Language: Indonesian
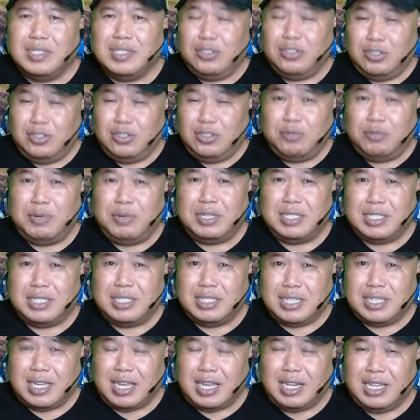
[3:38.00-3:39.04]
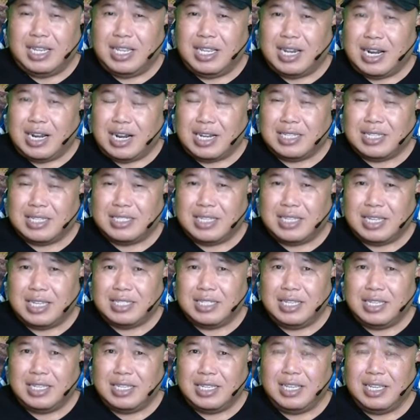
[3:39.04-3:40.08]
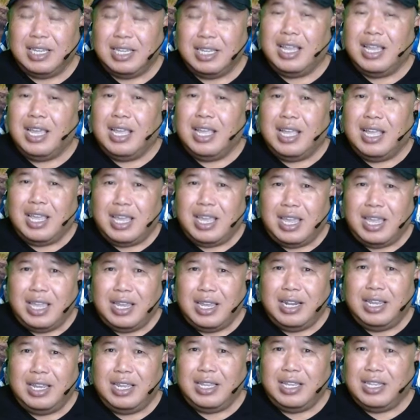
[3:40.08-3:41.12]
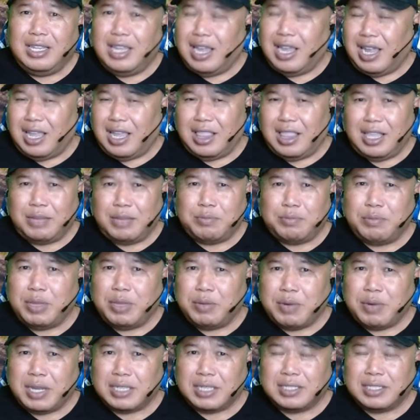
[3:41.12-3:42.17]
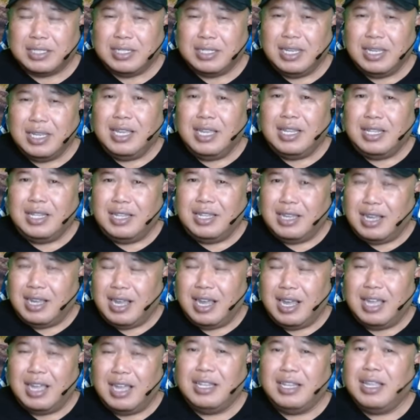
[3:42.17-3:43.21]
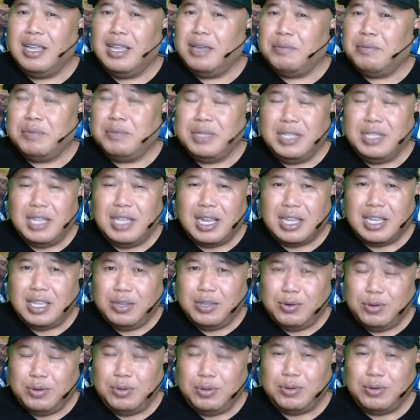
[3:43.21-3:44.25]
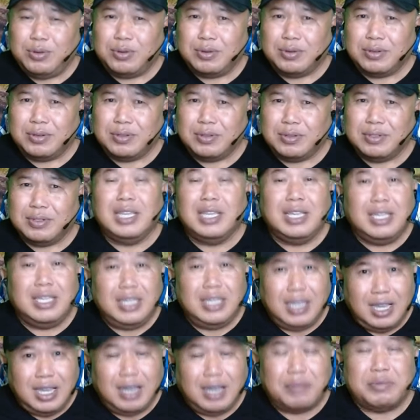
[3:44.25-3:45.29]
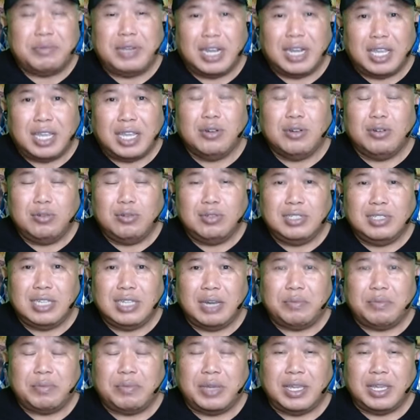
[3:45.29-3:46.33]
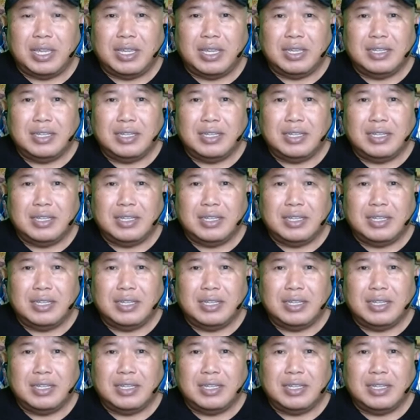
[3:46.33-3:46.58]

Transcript: coba sesekali relaksasi healing di alam bebas dengan mendaki gunung. Ya, mendaki gunung capek,